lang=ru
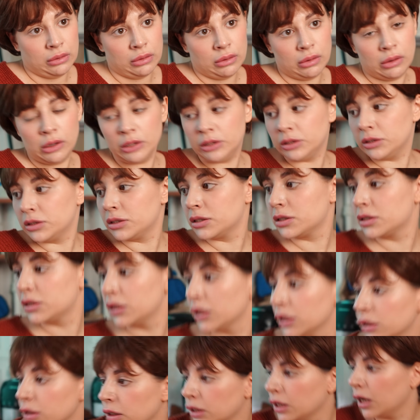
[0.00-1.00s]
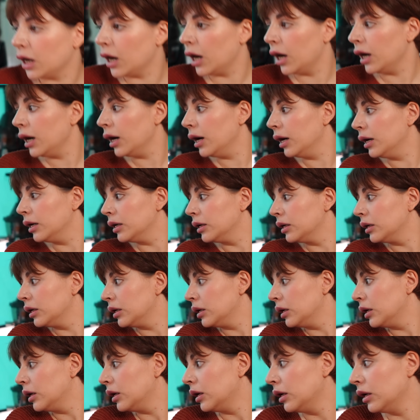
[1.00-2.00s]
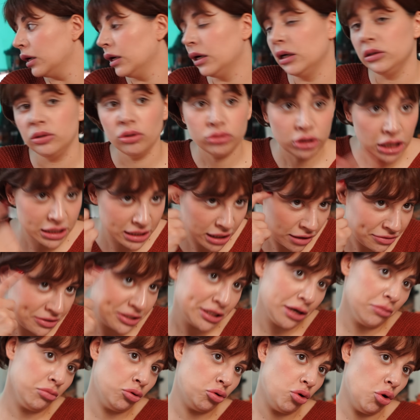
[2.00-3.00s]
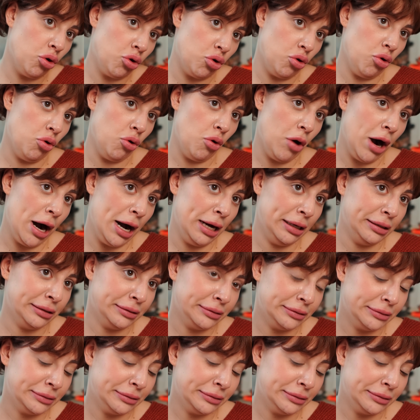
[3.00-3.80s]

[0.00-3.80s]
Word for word: Вот тена. Ну ты совсем куку, -ку, а?